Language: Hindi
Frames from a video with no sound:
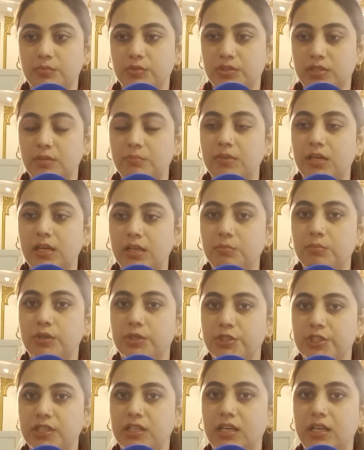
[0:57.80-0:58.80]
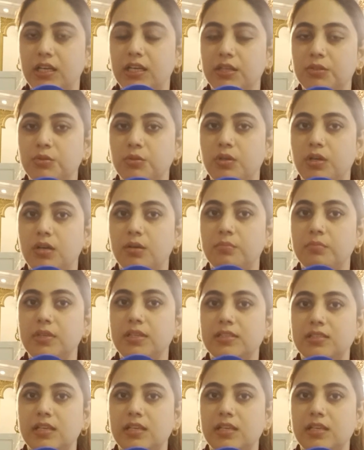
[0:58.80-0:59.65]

मुसलमान माशरा है तो हम